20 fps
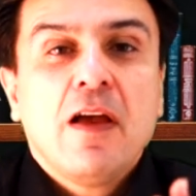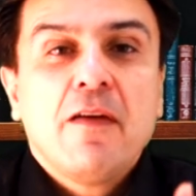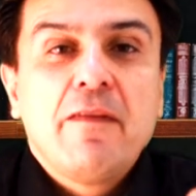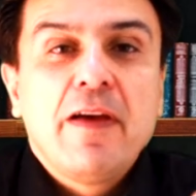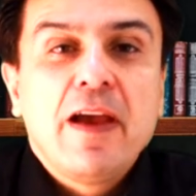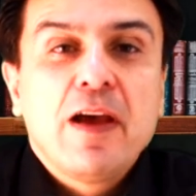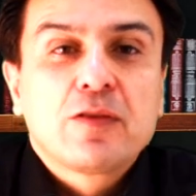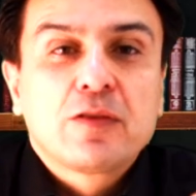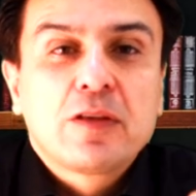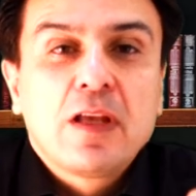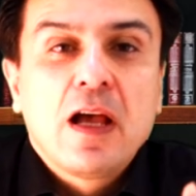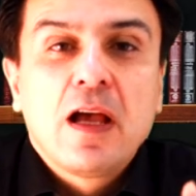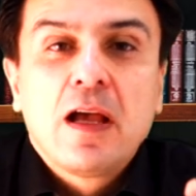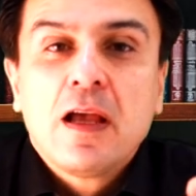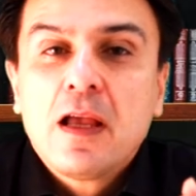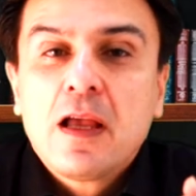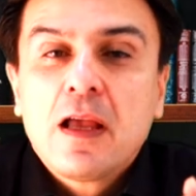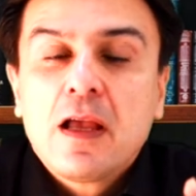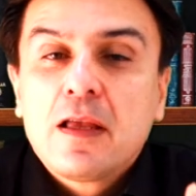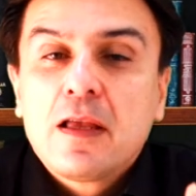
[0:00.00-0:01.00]
Veyahut da
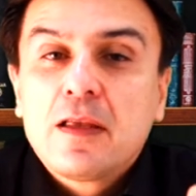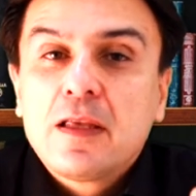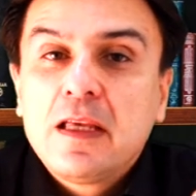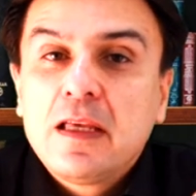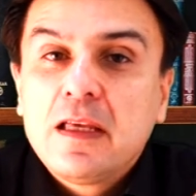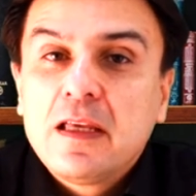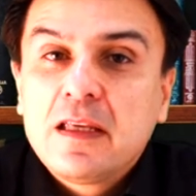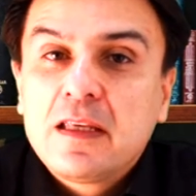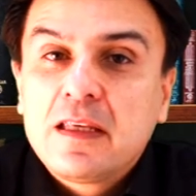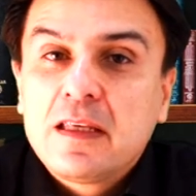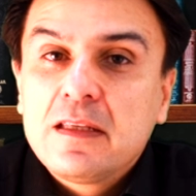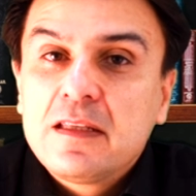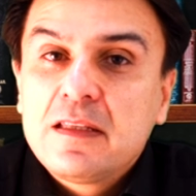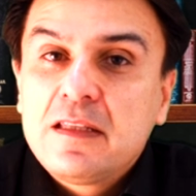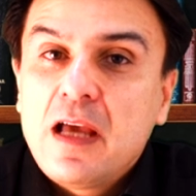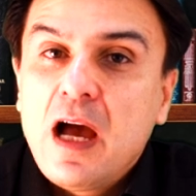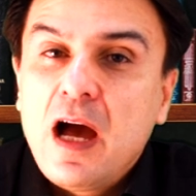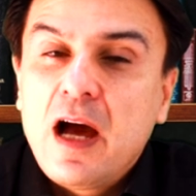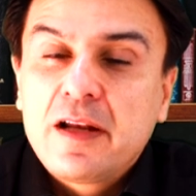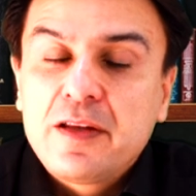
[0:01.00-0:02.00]
e,
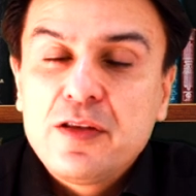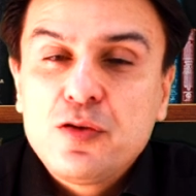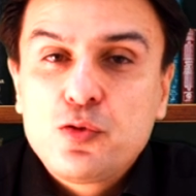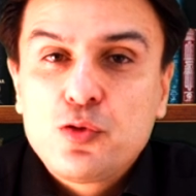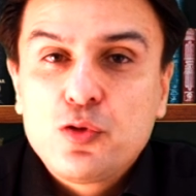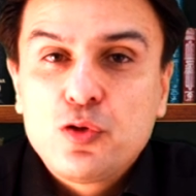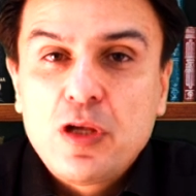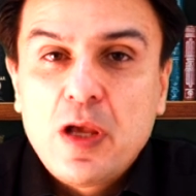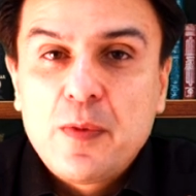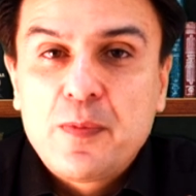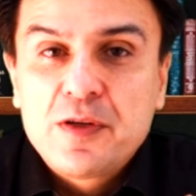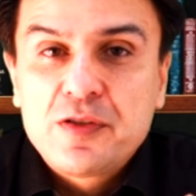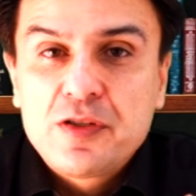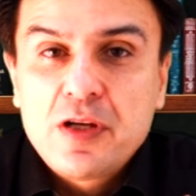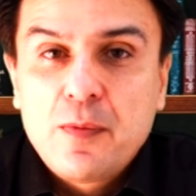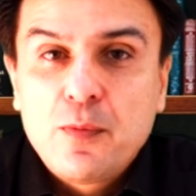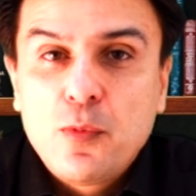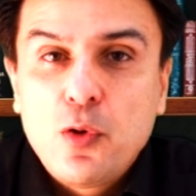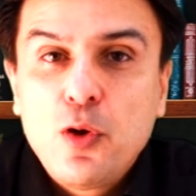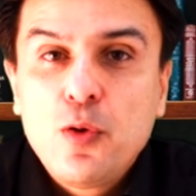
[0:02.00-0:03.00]
yarın şunu
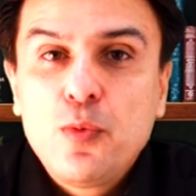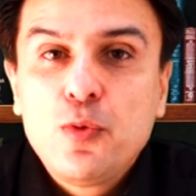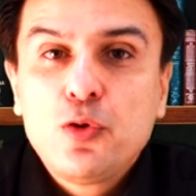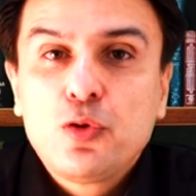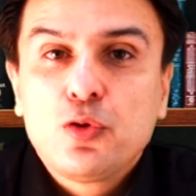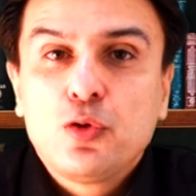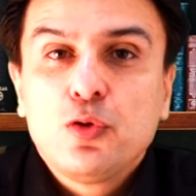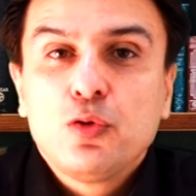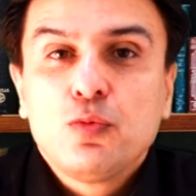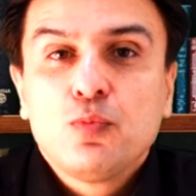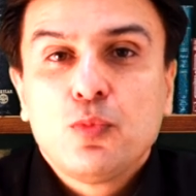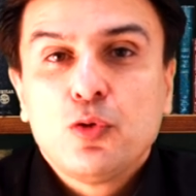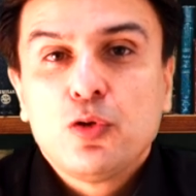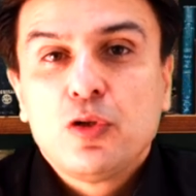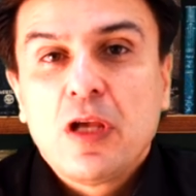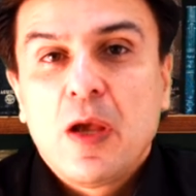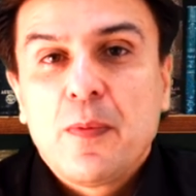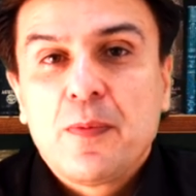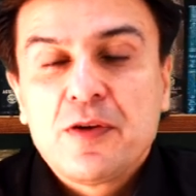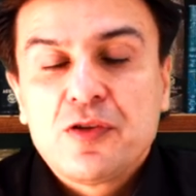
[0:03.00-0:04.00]
yapacağım, öbür gün bunu
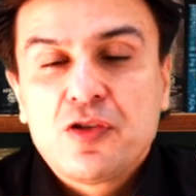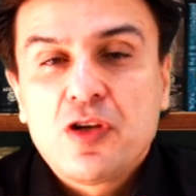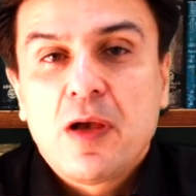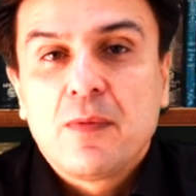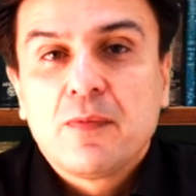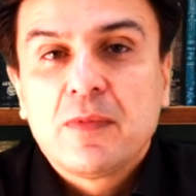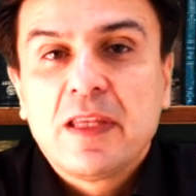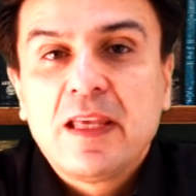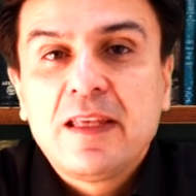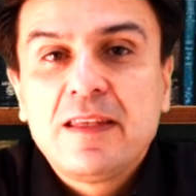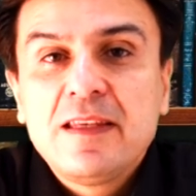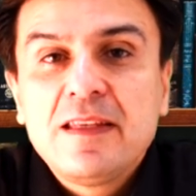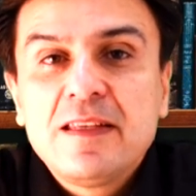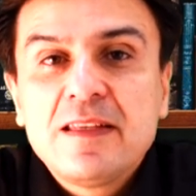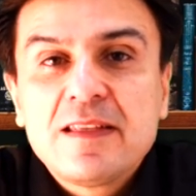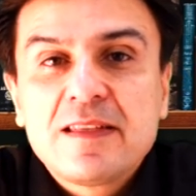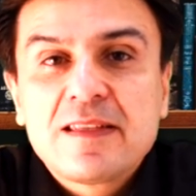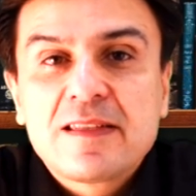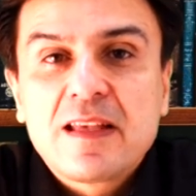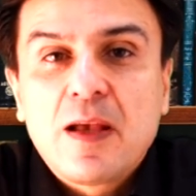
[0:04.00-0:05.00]
yapacağım
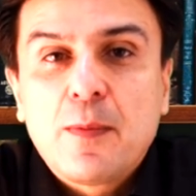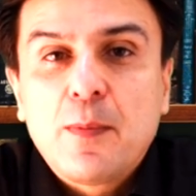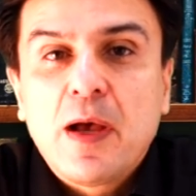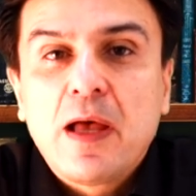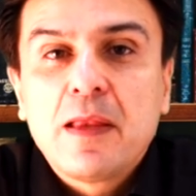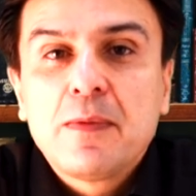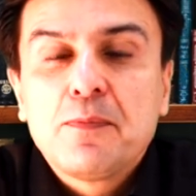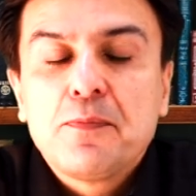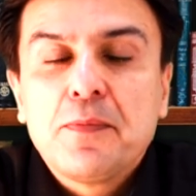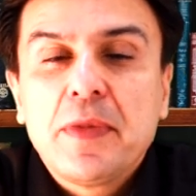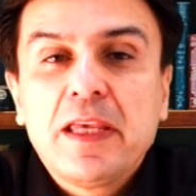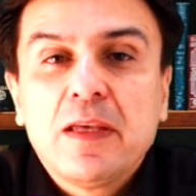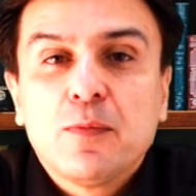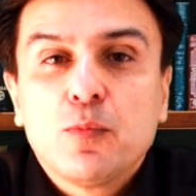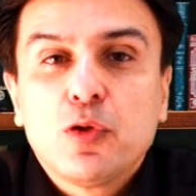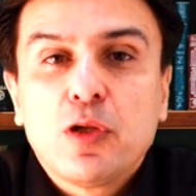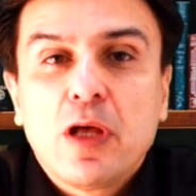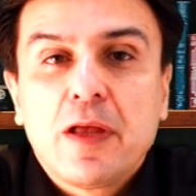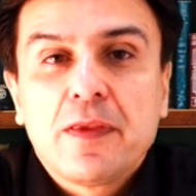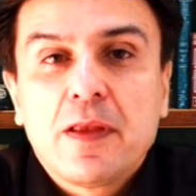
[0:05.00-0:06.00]
dediğiniz zaman beyin
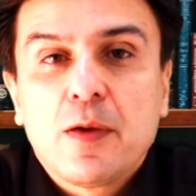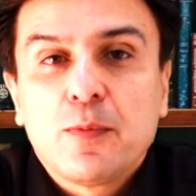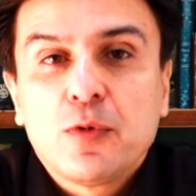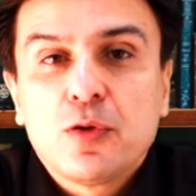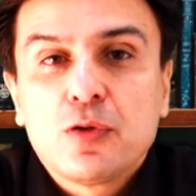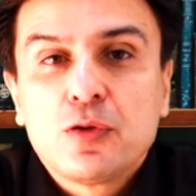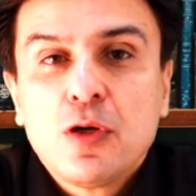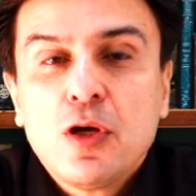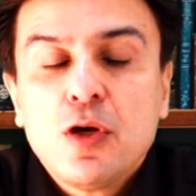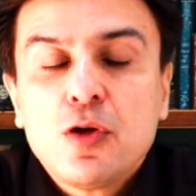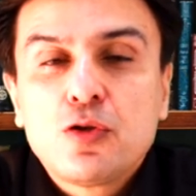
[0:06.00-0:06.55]
bunu anlamıyor.